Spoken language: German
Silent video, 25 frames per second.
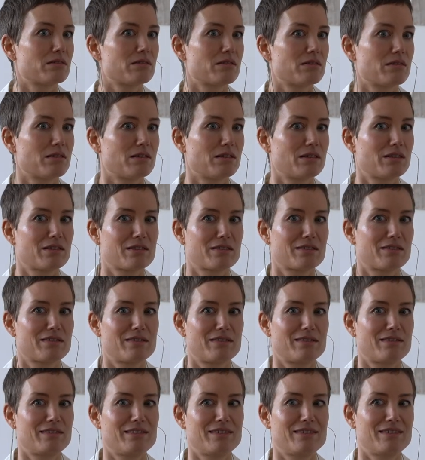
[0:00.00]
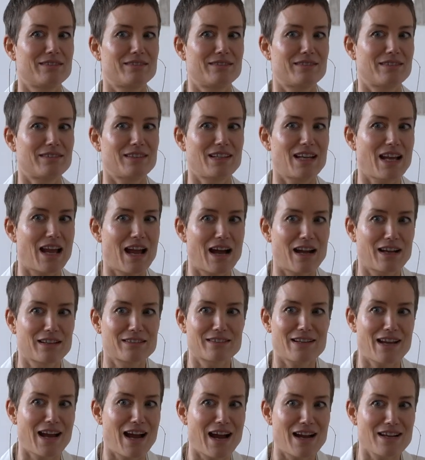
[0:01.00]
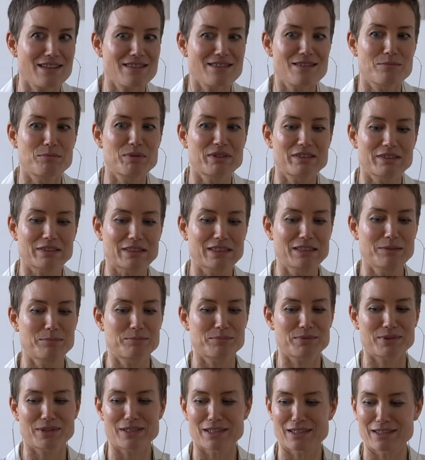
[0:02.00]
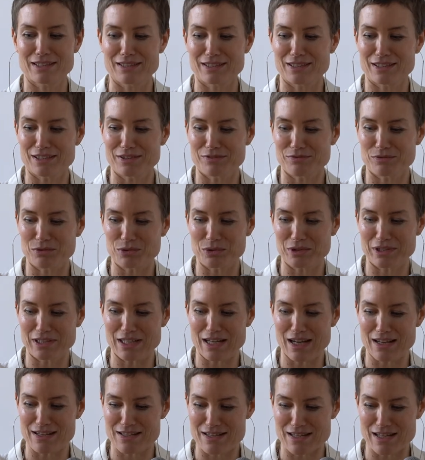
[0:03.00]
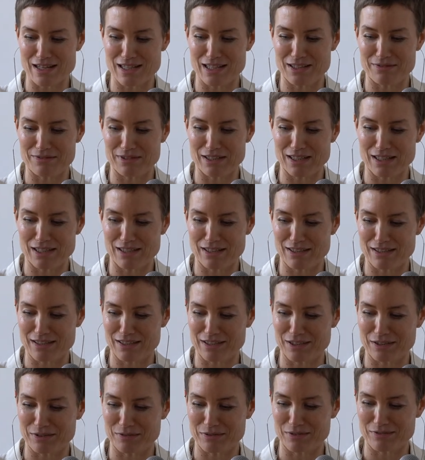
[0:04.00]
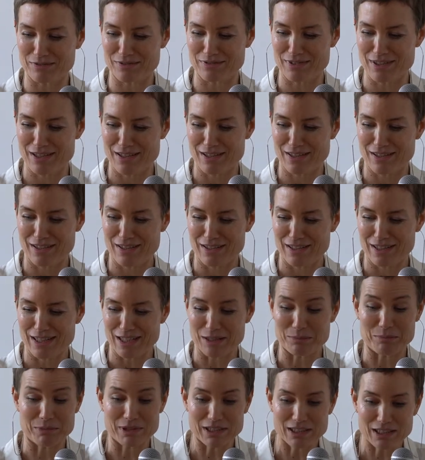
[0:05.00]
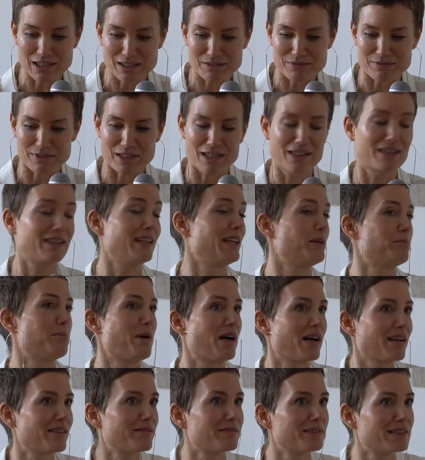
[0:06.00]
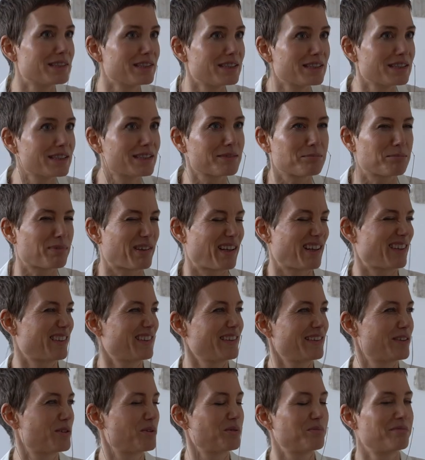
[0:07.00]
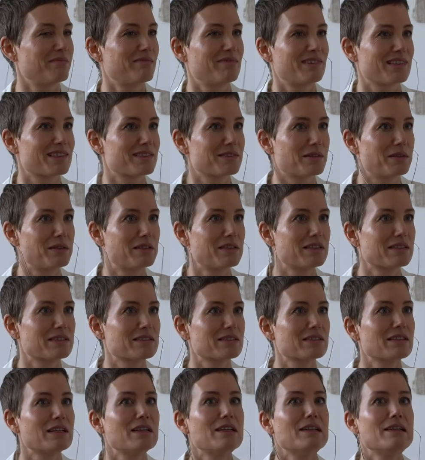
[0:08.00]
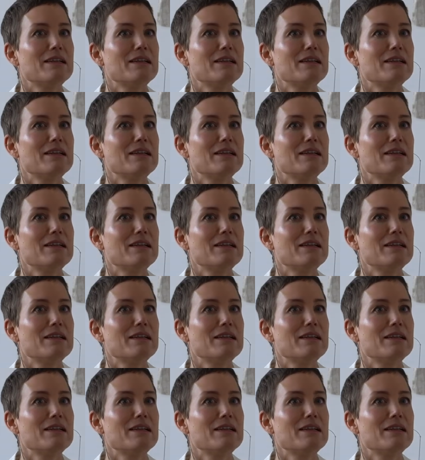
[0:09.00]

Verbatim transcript: Und die, der erste Betrieb, äh, äh, wo die Ansage war, äh, eben nicht war, nee, machen wir nicht, Praktikum, was soll das?